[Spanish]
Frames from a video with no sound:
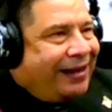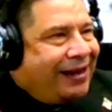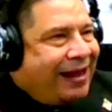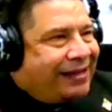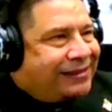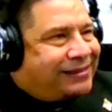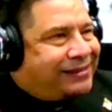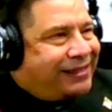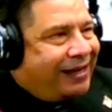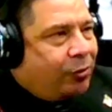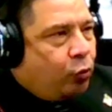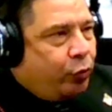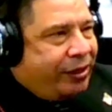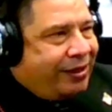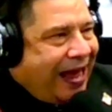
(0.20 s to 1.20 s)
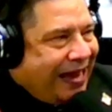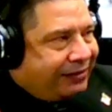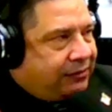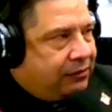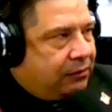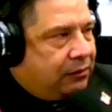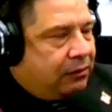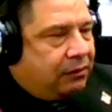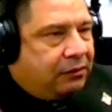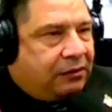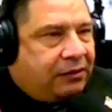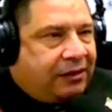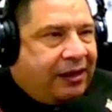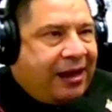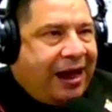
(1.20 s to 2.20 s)
la seguridad
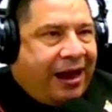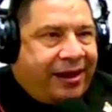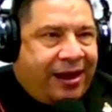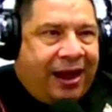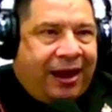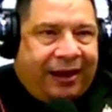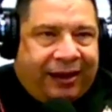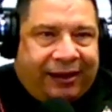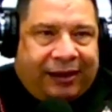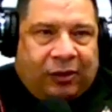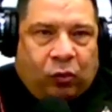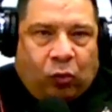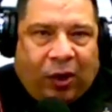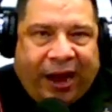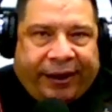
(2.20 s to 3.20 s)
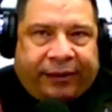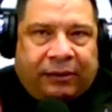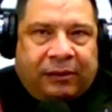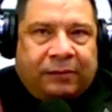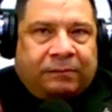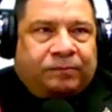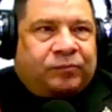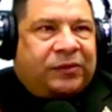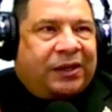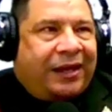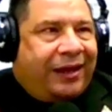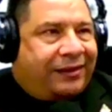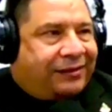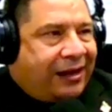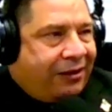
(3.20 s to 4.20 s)
que haya en el lugar
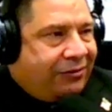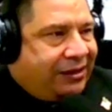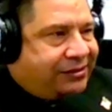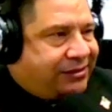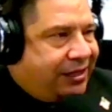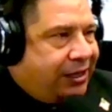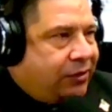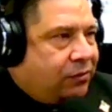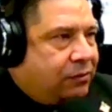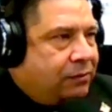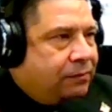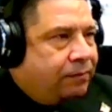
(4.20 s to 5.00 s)
establecido